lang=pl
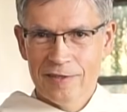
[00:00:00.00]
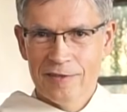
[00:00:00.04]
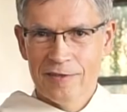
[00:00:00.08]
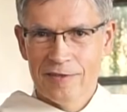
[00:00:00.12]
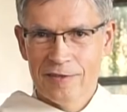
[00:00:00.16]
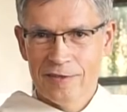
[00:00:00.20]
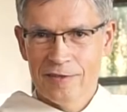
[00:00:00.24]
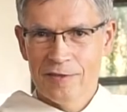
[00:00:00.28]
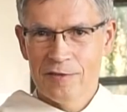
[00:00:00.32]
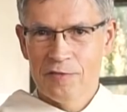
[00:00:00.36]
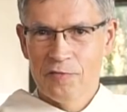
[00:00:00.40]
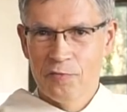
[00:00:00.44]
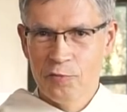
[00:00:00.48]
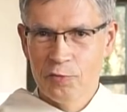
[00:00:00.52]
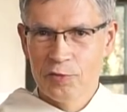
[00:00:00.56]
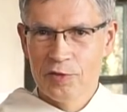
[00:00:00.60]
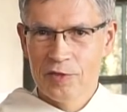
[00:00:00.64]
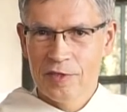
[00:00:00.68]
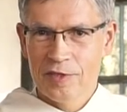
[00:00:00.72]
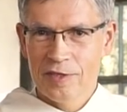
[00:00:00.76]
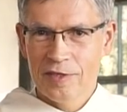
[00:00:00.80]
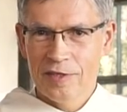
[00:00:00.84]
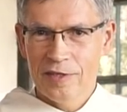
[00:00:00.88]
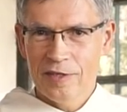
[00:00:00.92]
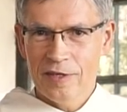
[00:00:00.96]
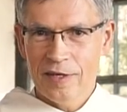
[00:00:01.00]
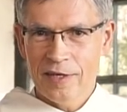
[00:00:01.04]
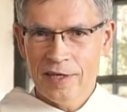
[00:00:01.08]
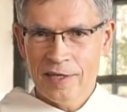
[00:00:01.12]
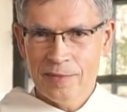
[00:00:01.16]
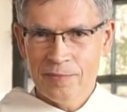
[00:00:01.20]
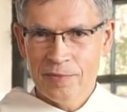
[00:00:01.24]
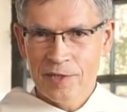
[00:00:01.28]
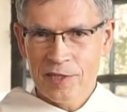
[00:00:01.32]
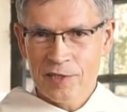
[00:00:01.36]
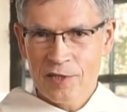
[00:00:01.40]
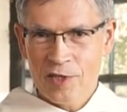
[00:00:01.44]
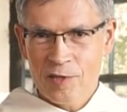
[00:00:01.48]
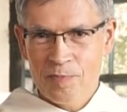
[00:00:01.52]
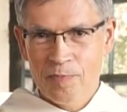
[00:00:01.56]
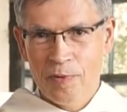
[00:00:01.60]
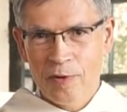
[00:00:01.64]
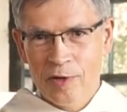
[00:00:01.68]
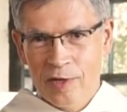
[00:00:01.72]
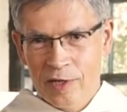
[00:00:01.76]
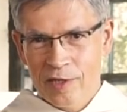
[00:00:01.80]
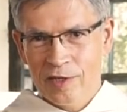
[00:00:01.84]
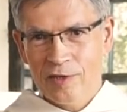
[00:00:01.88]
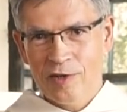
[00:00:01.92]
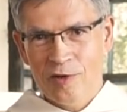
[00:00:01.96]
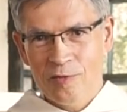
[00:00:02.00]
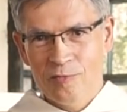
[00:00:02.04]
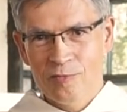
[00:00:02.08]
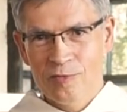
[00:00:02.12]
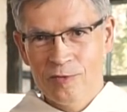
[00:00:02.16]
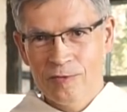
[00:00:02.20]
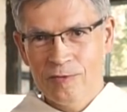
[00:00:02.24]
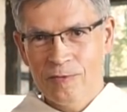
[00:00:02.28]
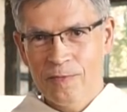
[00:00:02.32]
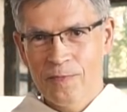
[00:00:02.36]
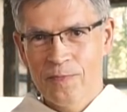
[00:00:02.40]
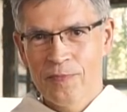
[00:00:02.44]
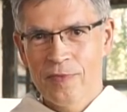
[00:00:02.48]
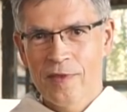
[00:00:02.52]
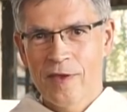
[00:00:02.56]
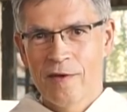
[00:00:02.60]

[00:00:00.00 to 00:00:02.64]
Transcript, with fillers: E, wódki, albo gdzieś pokryją mu